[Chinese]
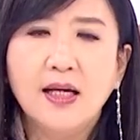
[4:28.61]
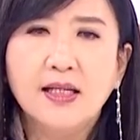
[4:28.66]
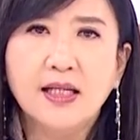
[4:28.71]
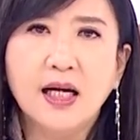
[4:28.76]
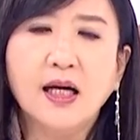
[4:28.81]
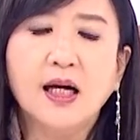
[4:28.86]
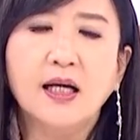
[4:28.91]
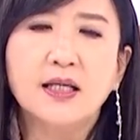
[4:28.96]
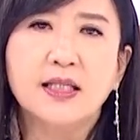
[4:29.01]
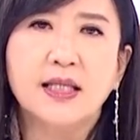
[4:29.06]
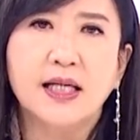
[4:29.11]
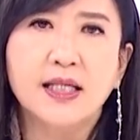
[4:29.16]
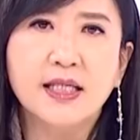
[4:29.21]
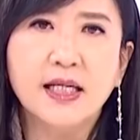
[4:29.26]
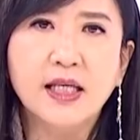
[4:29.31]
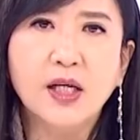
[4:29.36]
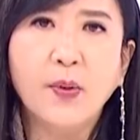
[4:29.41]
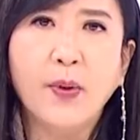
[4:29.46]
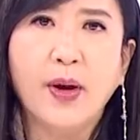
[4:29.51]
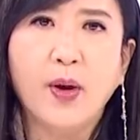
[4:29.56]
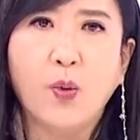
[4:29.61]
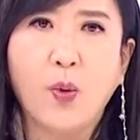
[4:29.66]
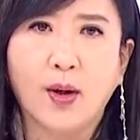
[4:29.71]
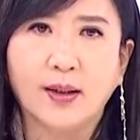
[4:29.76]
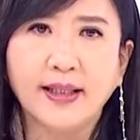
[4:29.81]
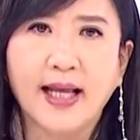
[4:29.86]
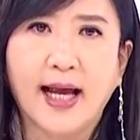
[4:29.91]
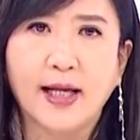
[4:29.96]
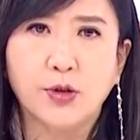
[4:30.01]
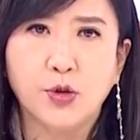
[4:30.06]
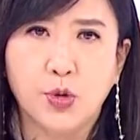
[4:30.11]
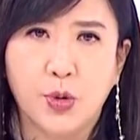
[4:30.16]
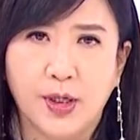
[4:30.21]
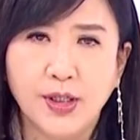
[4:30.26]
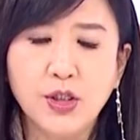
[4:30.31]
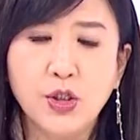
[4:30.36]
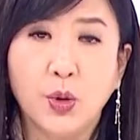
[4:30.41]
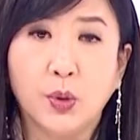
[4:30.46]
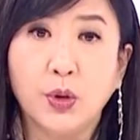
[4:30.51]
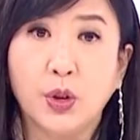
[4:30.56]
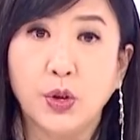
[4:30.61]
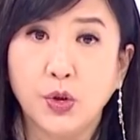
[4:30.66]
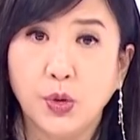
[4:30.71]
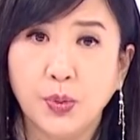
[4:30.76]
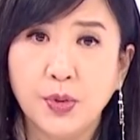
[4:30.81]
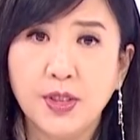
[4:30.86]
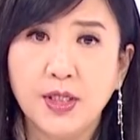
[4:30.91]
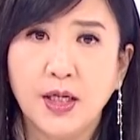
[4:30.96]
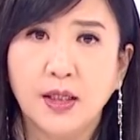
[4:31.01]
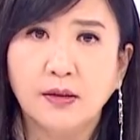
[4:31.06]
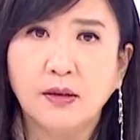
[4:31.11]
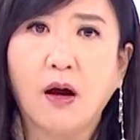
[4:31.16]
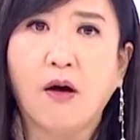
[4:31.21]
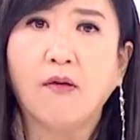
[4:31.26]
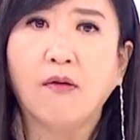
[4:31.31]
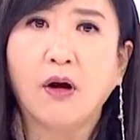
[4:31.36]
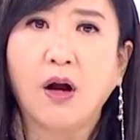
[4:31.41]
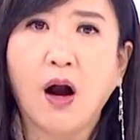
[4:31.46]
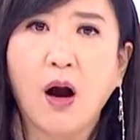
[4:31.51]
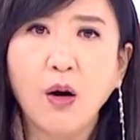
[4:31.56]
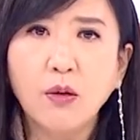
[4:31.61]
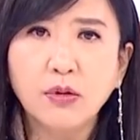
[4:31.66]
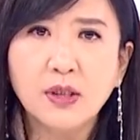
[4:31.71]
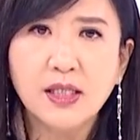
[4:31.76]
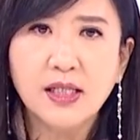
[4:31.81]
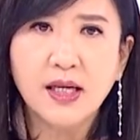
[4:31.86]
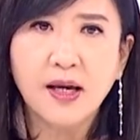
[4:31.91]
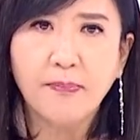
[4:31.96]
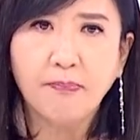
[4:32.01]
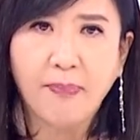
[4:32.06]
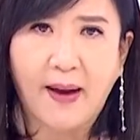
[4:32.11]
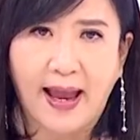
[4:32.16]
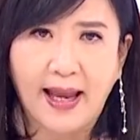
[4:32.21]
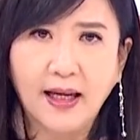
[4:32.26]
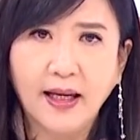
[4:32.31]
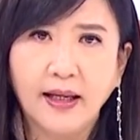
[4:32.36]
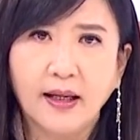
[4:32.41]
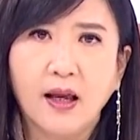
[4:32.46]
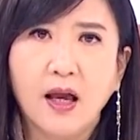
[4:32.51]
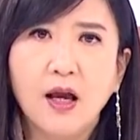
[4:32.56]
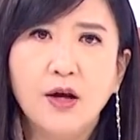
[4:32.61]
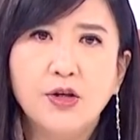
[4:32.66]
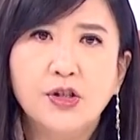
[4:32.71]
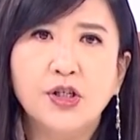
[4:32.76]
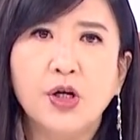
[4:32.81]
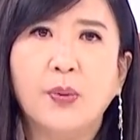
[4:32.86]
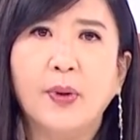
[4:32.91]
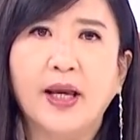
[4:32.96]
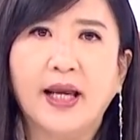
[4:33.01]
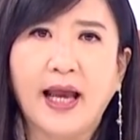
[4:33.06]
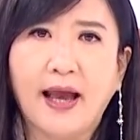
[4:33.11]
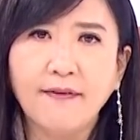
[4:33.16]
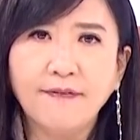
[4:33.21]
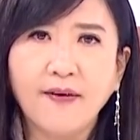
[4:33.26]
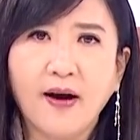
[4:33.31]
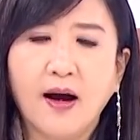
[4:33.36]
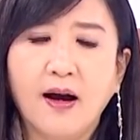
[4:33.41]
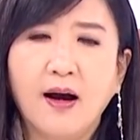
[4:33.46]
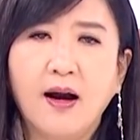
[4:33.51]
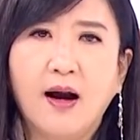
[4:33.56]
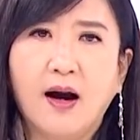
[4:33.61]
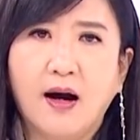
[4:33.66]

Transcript: 香港曾经因为广纳全球的中阶到高阶白领，社会开放。